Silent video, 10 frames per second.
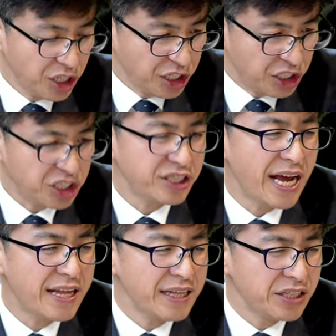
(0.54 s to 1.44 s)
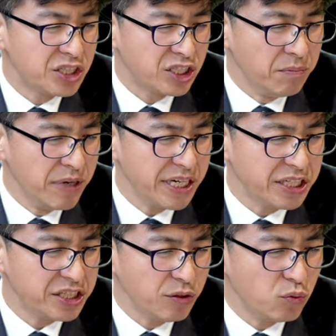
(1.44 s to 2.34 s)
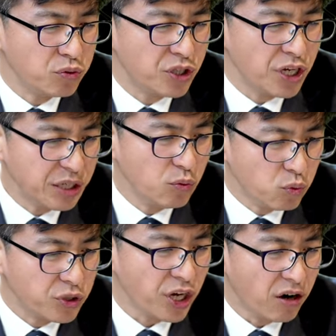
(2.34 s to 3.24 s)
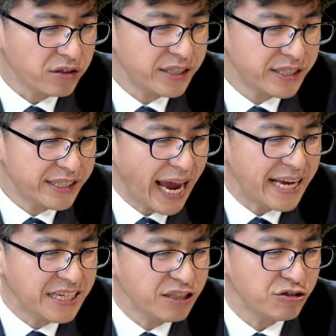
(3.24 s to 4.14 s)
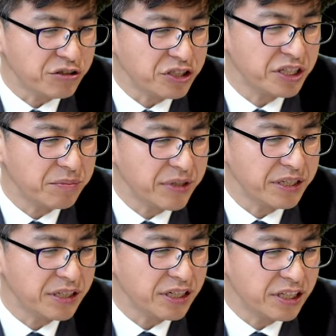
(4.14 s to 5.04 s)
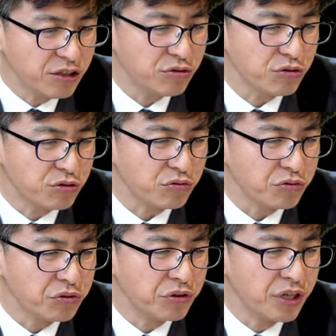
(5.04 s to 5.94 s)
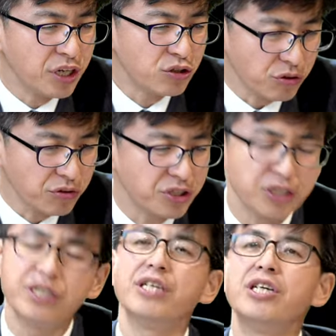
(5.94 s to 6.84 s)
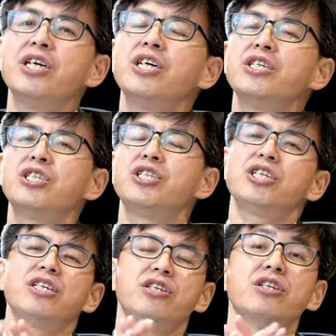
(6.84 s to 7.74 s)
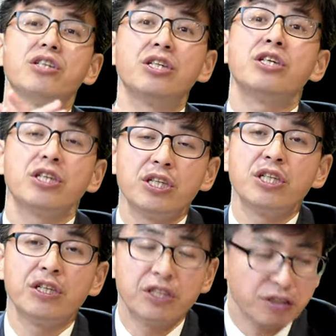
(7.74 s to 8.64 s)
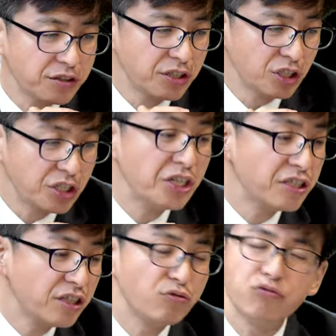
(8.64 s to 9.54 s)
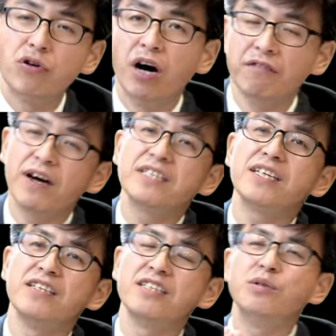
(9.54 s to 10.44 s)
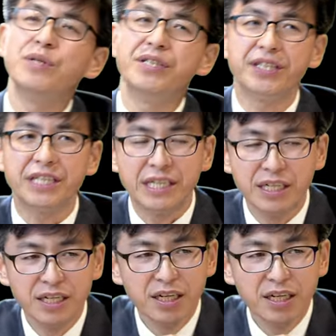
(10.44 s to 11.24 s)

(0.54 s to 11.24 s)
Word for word: 第十三，怎么理解五第五条带应许的诫命的应许属于所有世界？其实这个你你是认真读哈，发现了这个问题，